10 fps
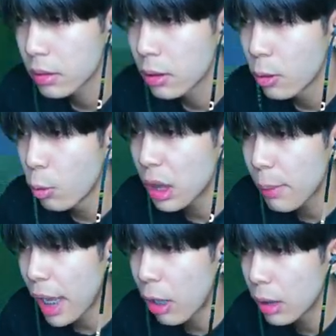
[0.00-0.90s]
กูตี
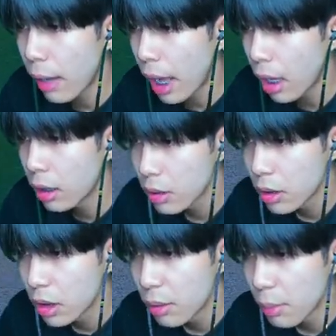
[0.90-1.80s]
ไม่เข้าเลยว่ะ
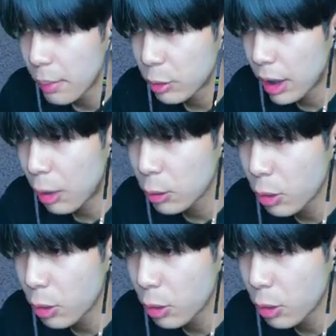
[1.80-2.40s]
มันไปนู่นแล้วคนดู